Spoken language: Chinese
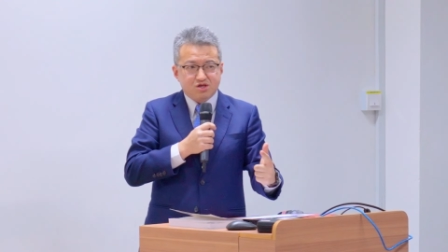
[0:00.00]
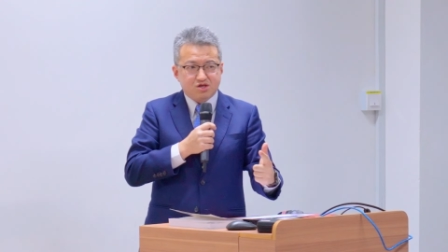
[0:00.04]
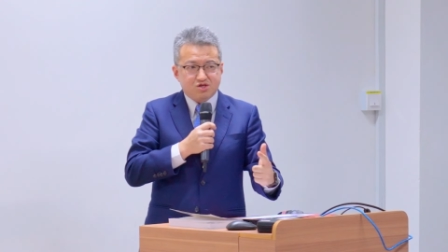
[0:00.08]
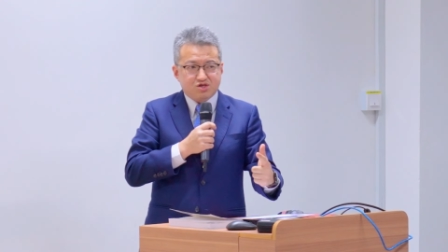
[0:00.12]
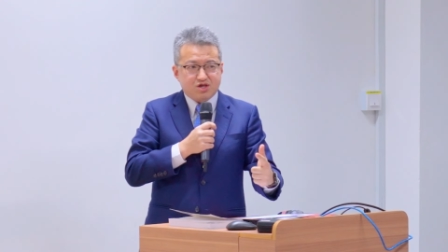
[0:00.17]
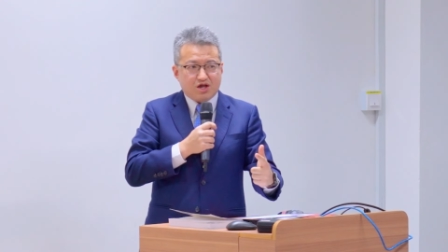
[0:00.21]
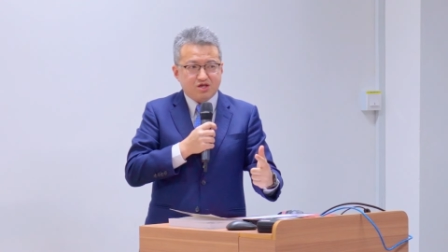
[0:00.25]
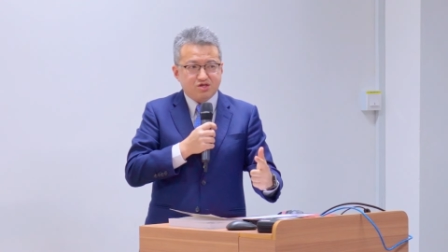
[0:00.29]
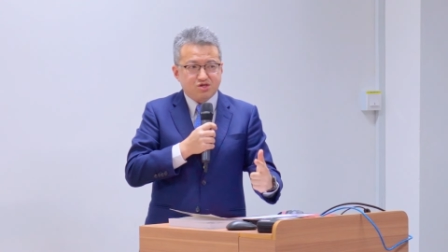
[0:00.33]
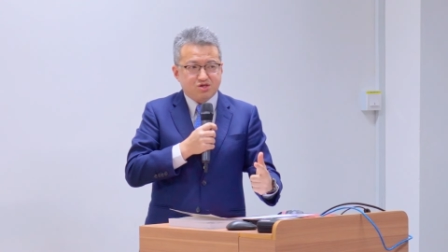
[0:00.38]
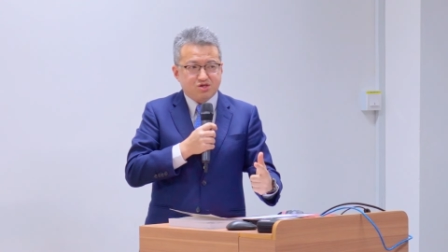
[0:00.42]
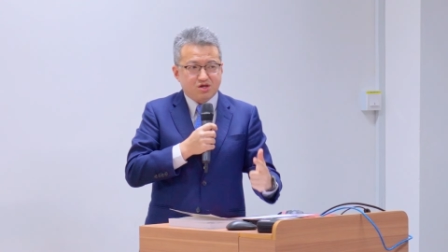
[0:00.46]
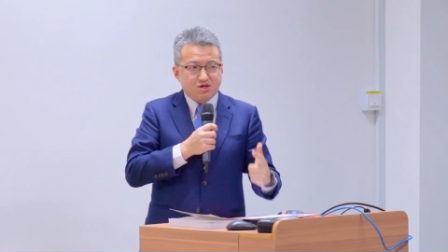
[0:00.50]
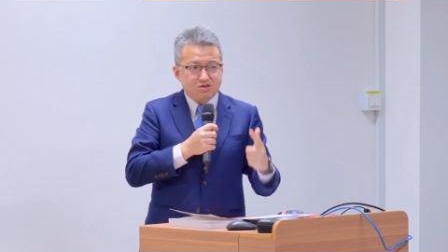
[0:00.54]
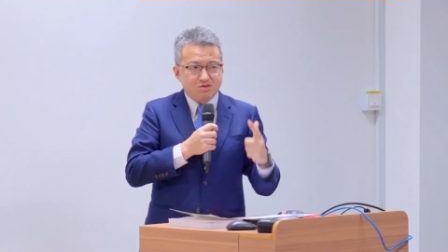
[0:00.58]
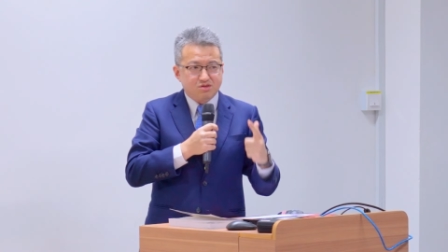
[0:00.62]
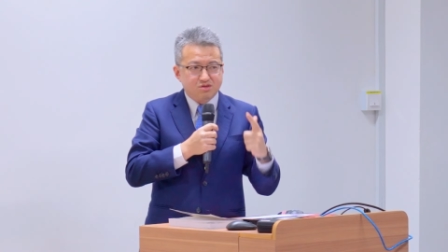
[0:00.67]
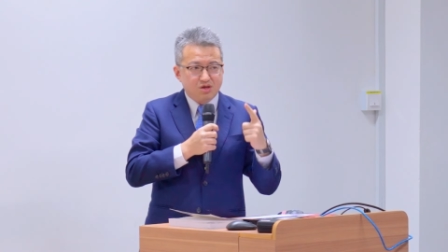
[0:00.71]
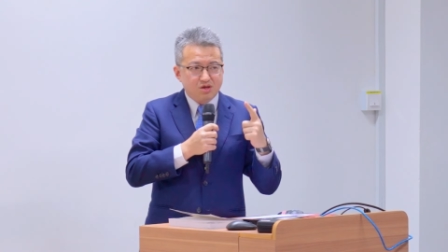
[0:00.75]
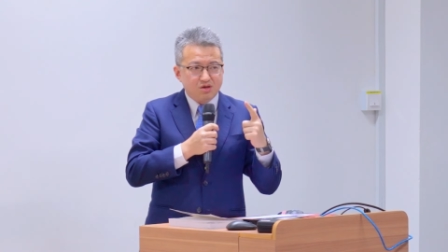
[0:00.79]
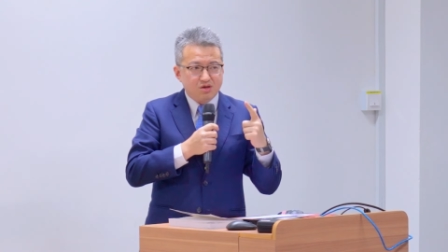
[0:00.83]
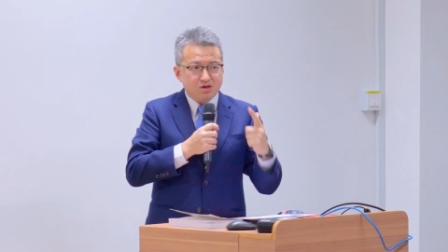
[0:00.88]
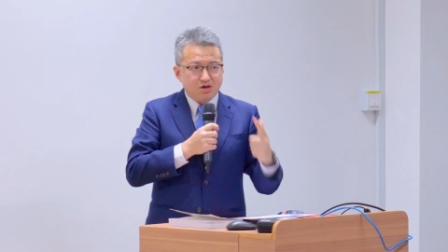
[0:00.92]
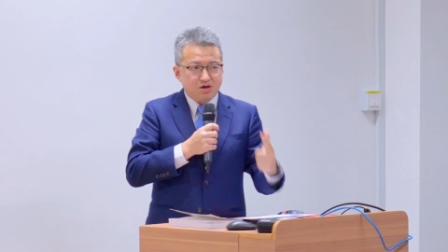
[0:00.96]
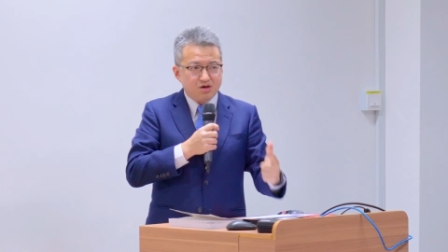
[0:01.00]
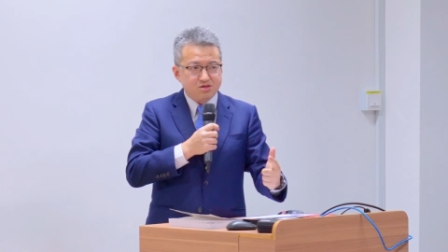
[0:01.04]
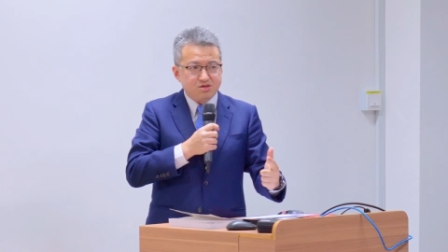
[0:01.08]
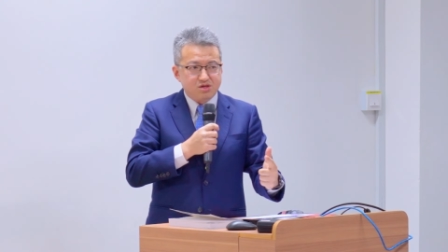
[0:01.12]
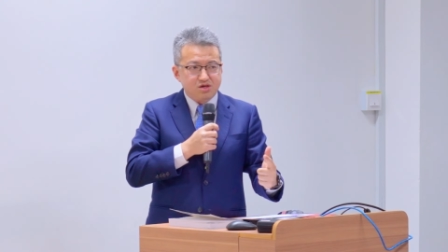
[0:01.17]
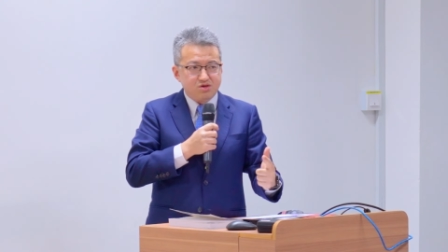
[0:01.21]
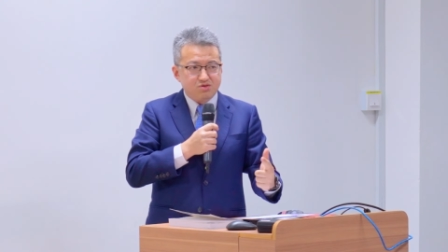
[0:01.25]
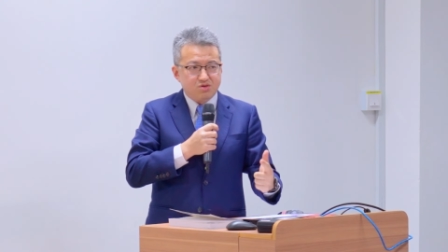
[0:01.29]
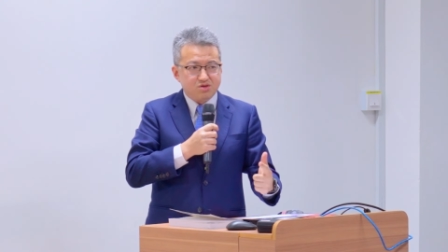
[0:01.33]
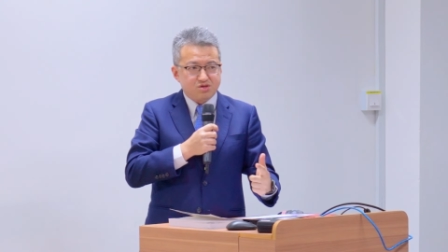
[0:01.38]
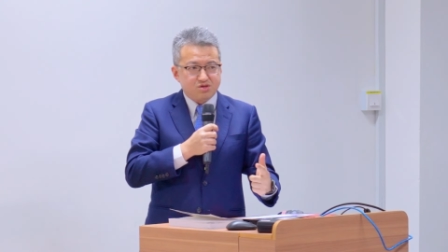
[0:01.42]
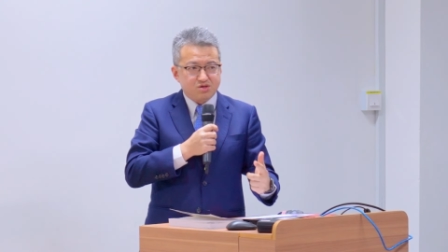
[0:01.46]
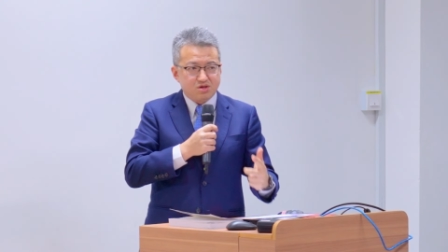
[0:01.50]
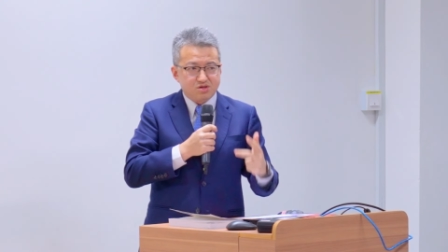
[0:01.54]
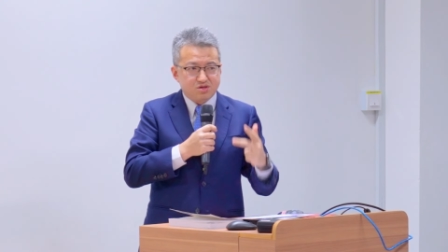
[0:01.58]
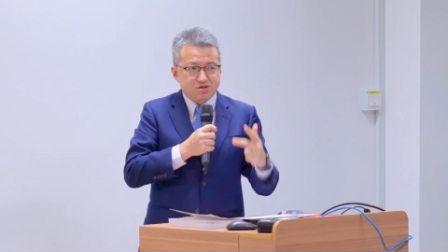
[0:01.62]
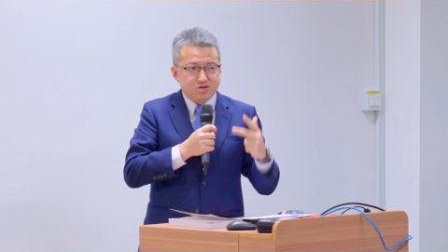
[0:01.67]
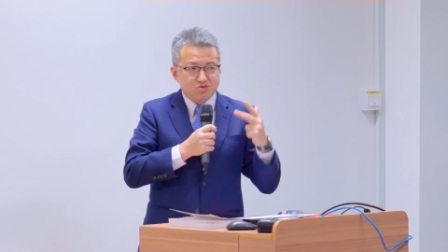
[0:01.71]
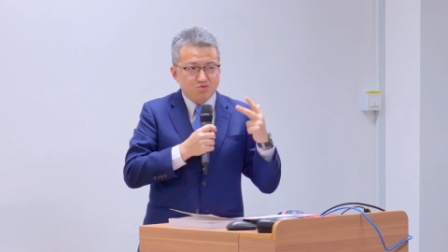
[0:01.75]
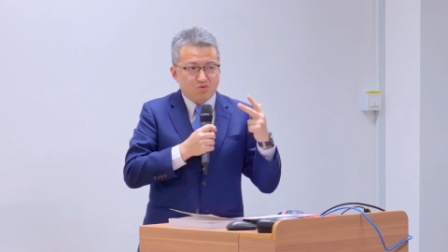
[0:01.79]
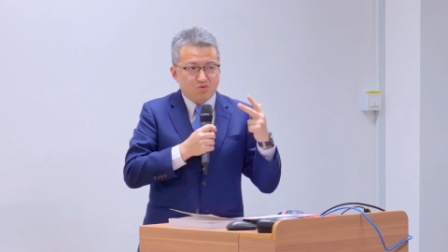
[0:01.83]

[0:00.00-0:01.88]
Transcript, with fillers: 历战争和地缘政治，